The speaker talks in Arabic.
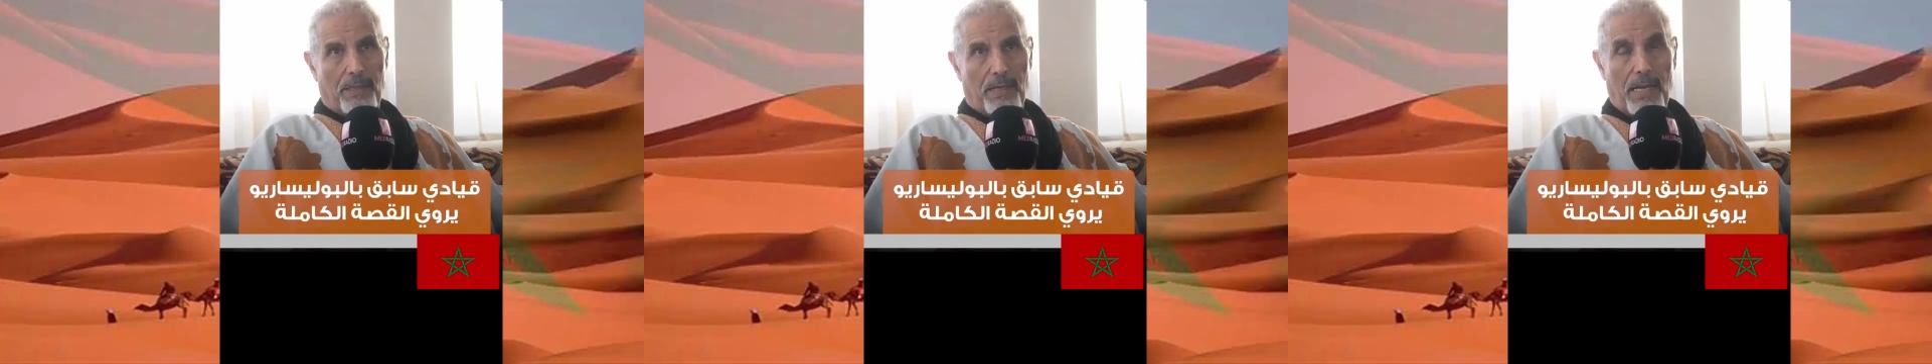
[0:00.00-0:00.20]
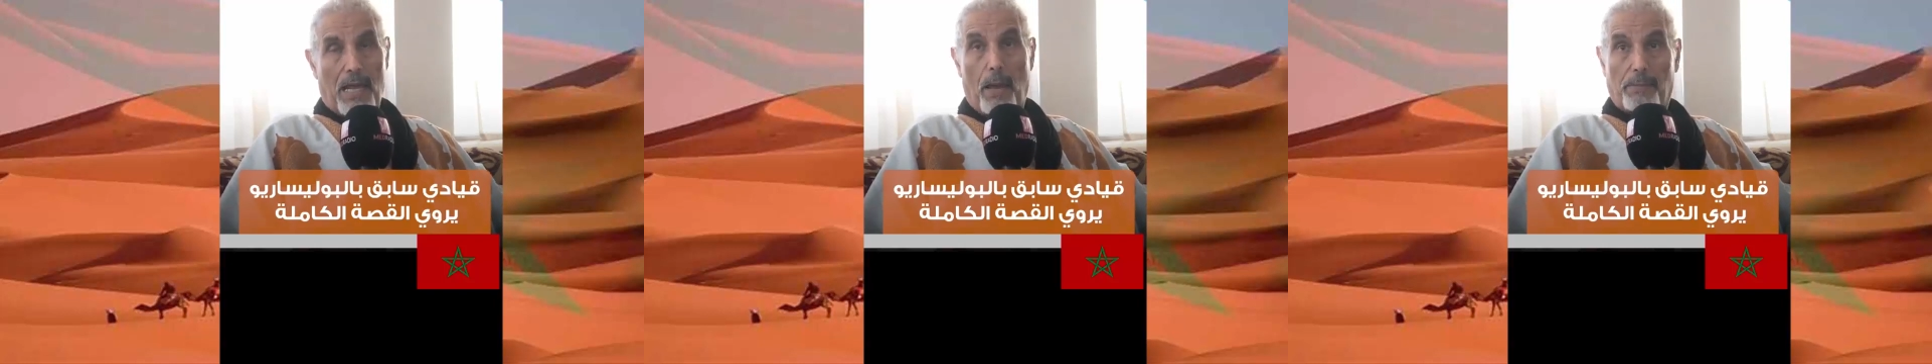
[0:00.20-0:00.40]

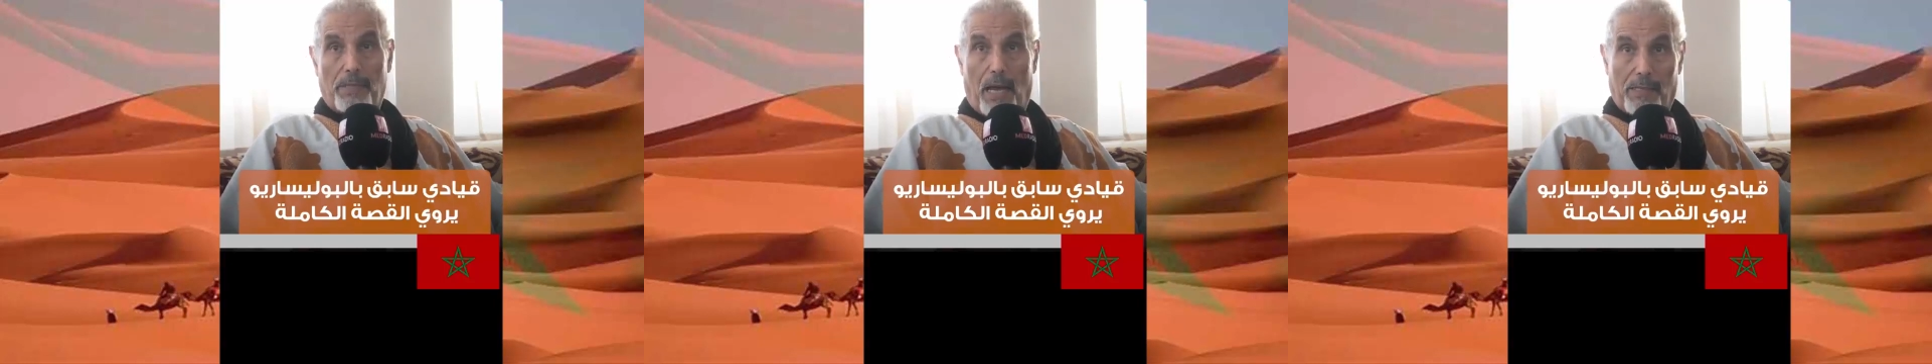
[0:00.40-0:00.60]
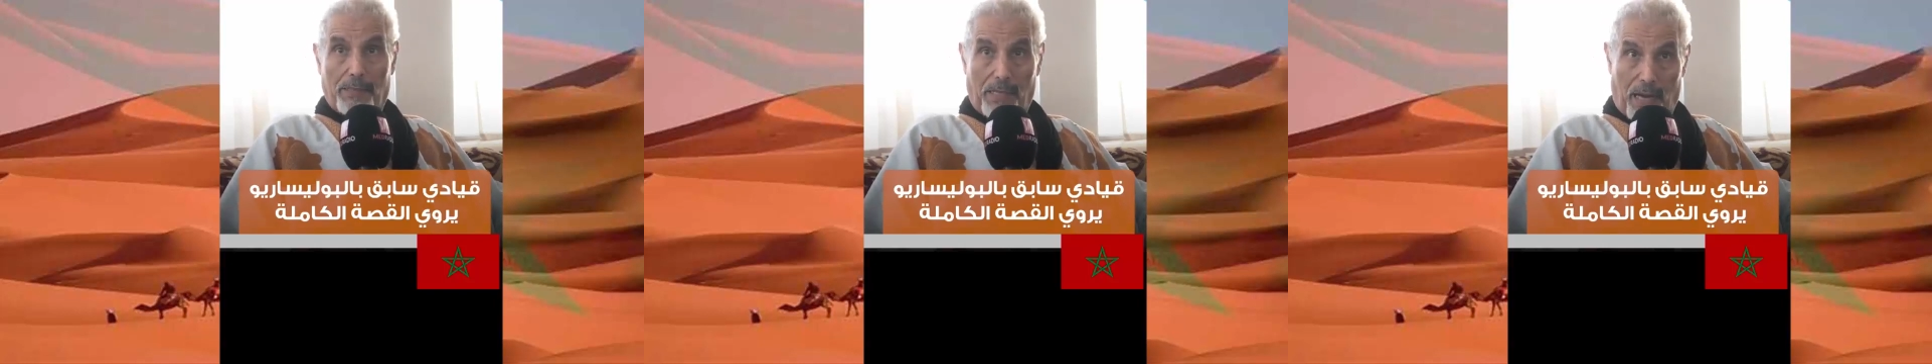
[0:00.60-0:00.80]

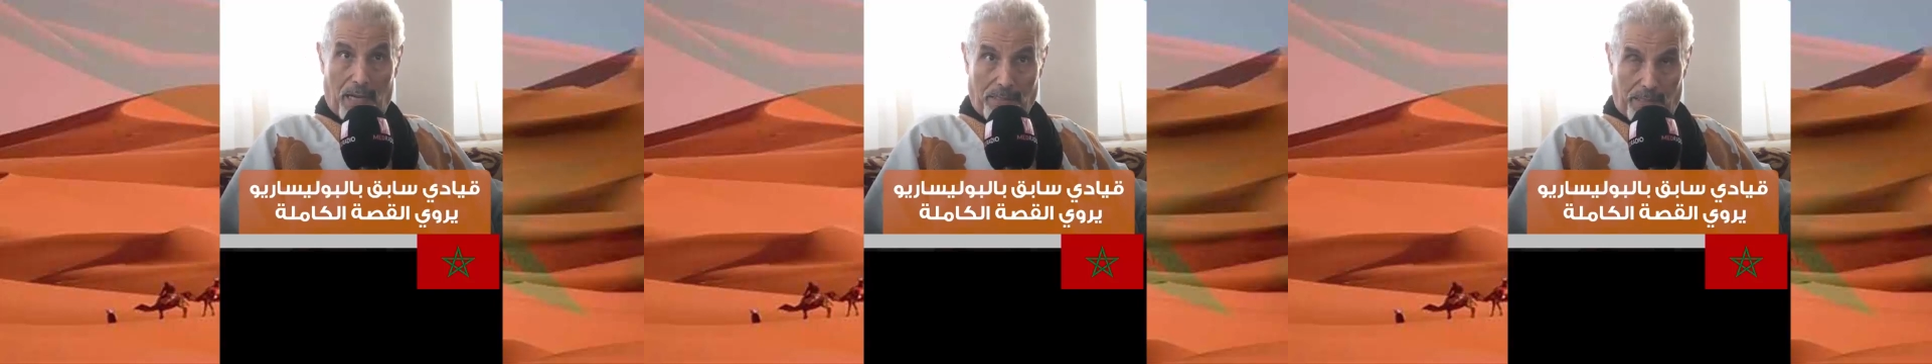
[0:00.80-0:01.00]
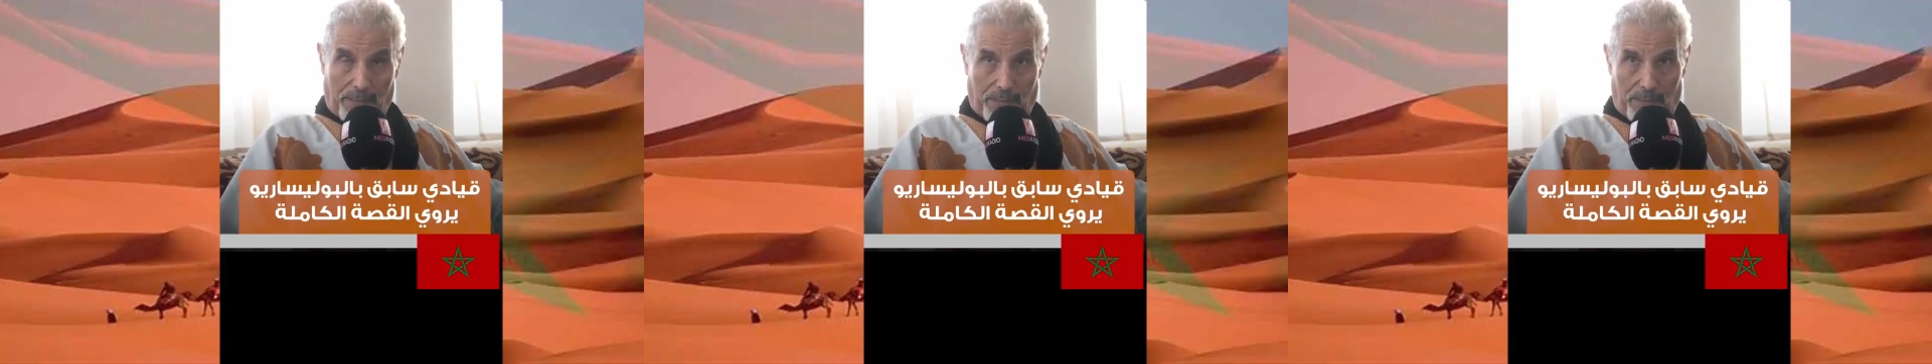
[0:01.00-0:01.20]
لأبدأ
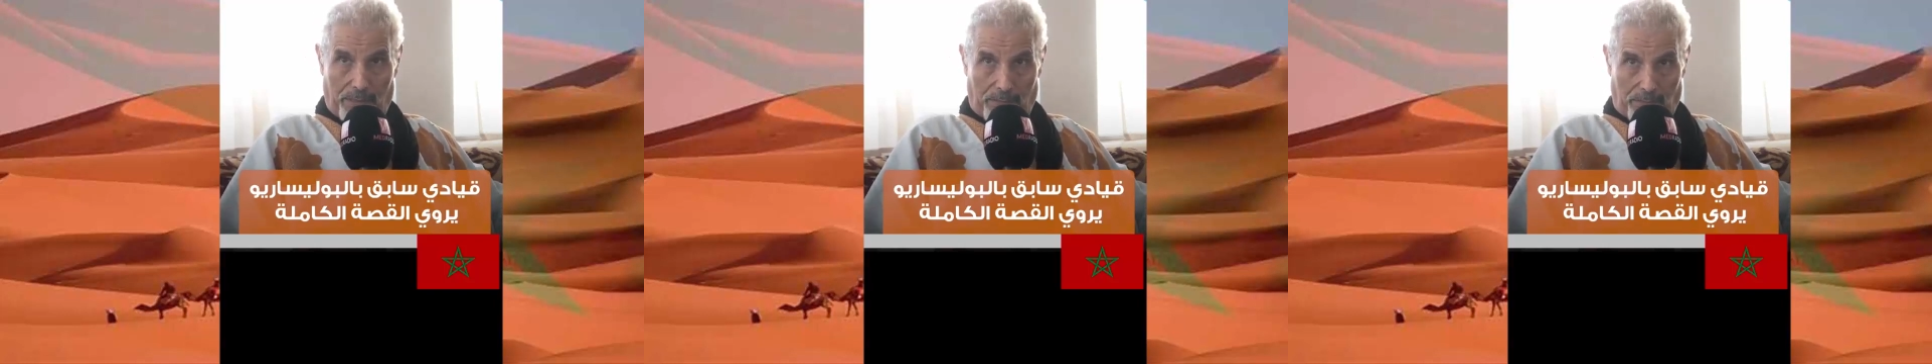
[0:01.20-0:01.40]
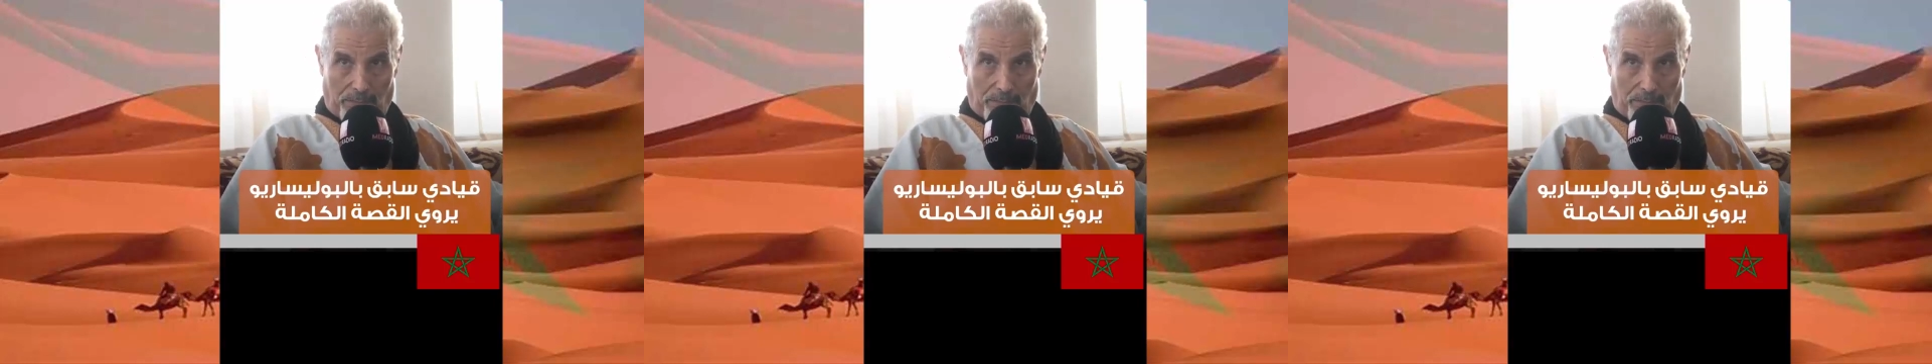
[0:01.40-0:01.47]
دراستي